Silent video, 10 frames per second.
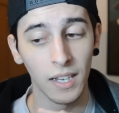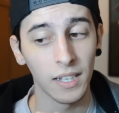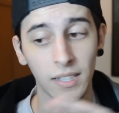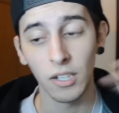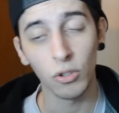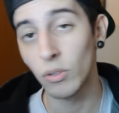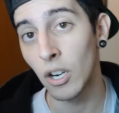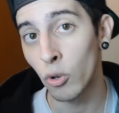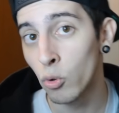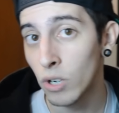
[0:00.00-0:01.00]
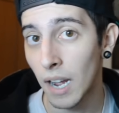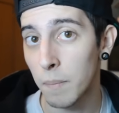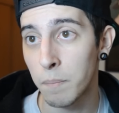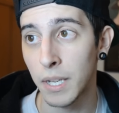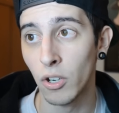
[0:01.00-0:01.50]
En serio, es una
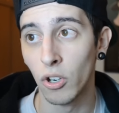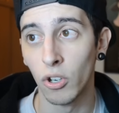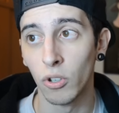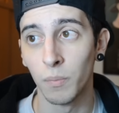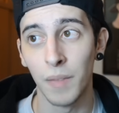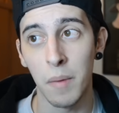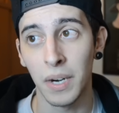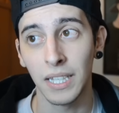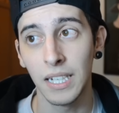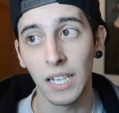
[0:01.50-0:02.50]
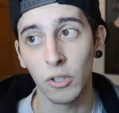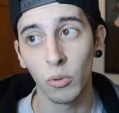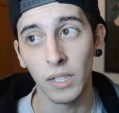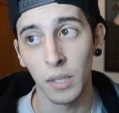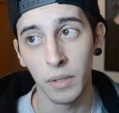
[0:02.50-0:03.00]
locura, pero a partir de que
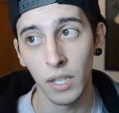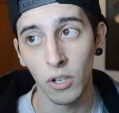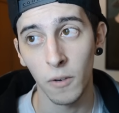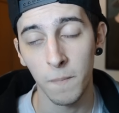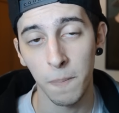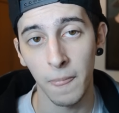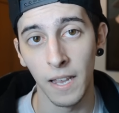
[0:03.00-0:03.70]
suba este video,